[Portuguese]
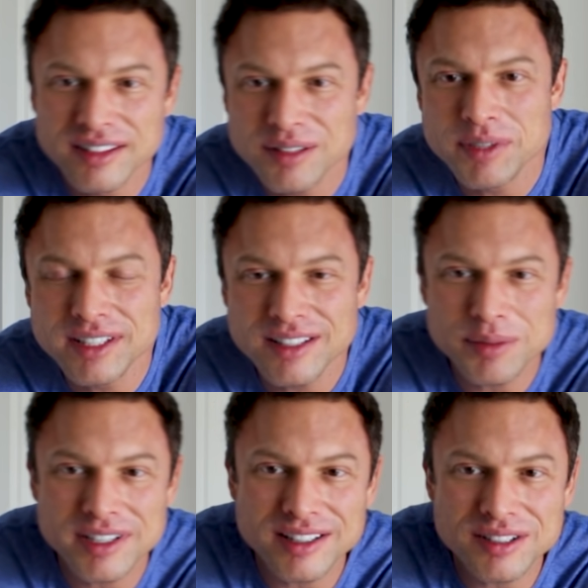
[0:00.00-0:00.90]
também dá
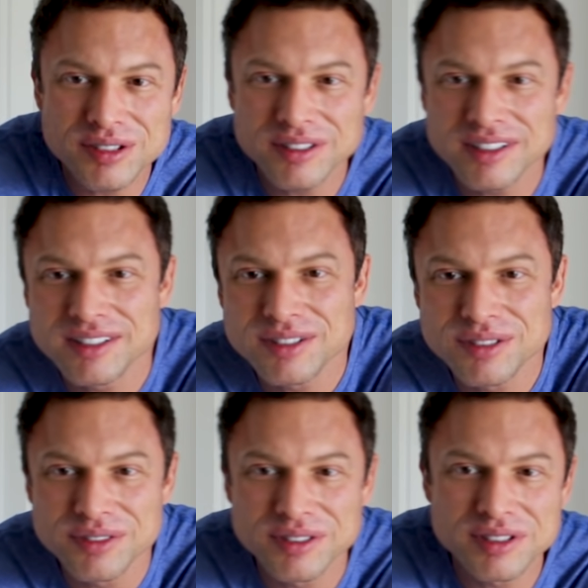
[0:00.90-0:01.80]
para relacionar
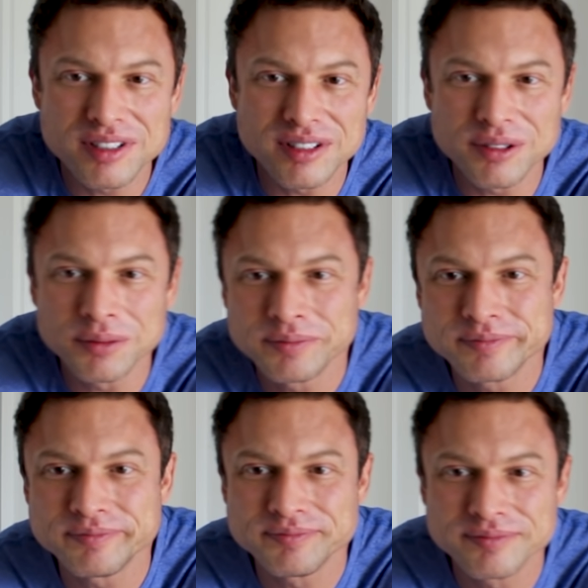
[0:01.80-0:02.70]
isso, viu, Luciano?
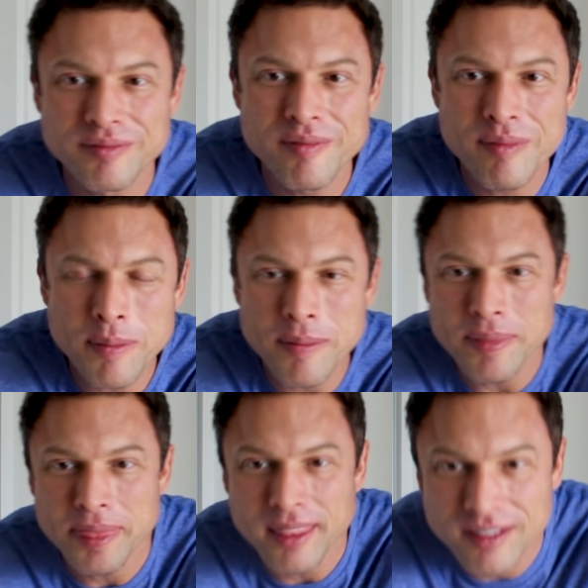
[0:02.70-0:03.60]

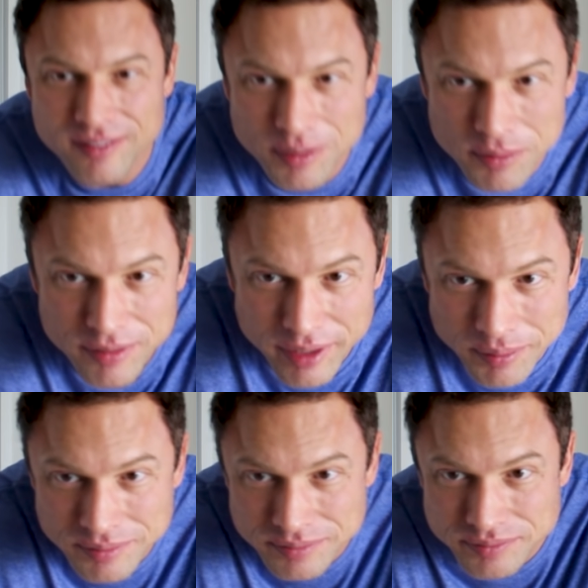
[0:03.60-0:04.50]
Vamos ver.
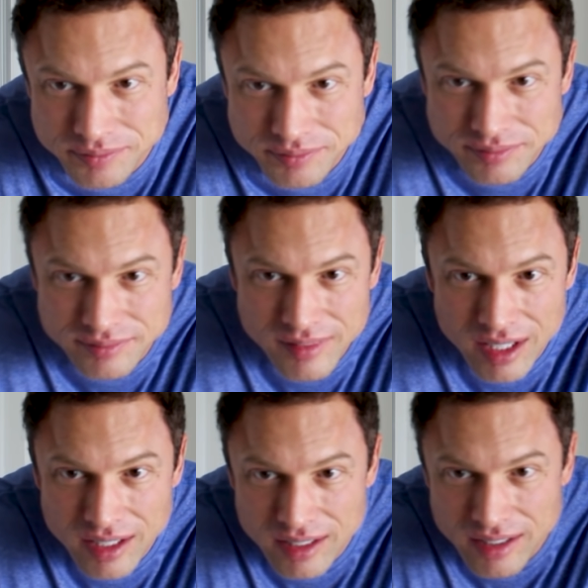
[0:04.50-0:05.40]

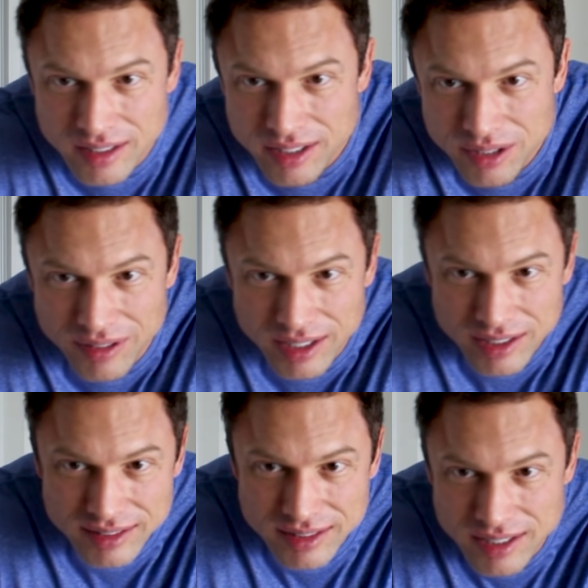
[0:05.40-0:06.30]
E o
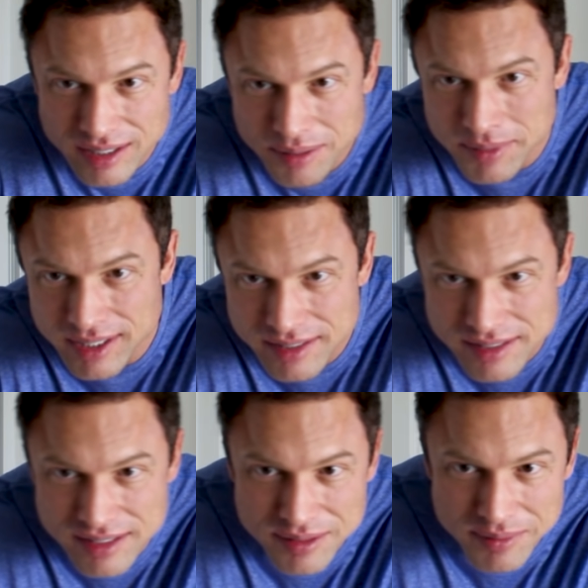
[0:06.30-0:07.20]
Alan,
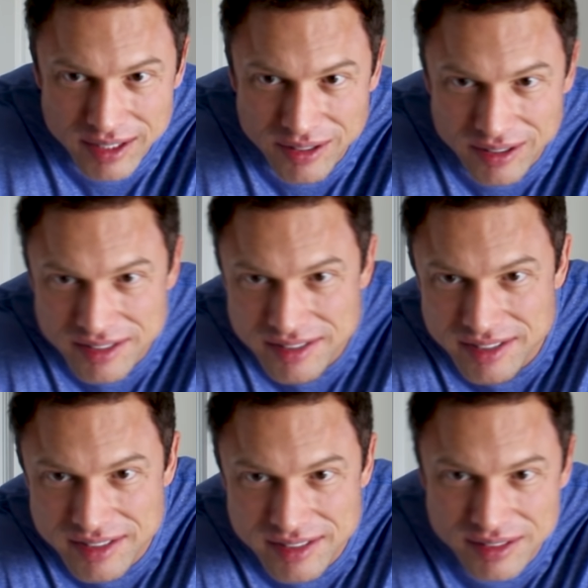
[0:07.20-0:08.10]
must melhores
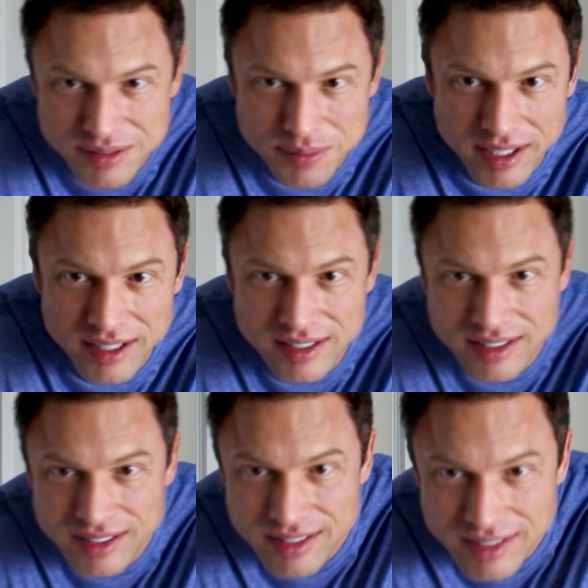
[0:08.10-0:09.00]
exercícios para
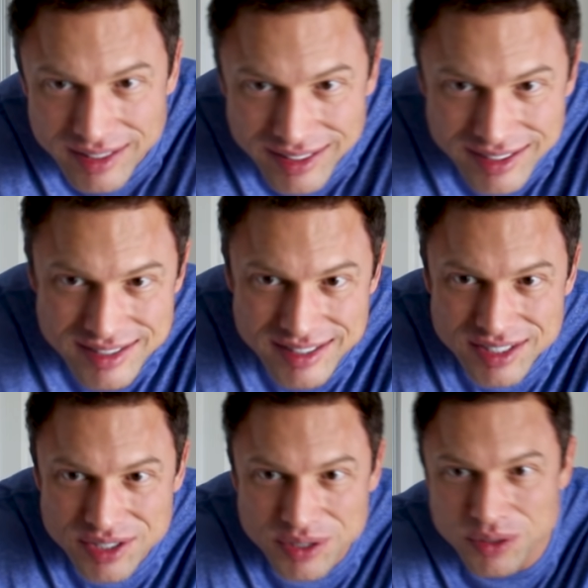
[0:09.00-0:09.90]

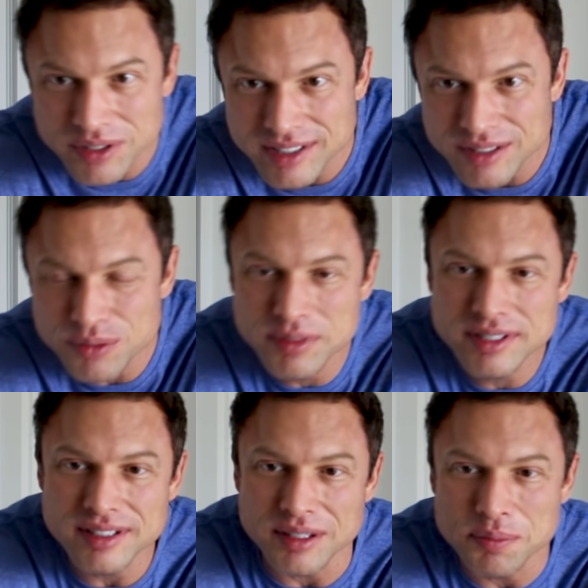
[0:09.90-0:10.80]
tendinite crônica do
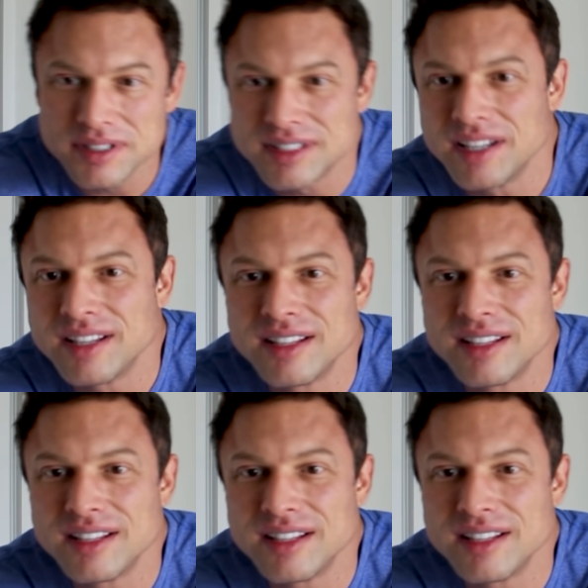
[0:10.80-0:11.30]
bíceps.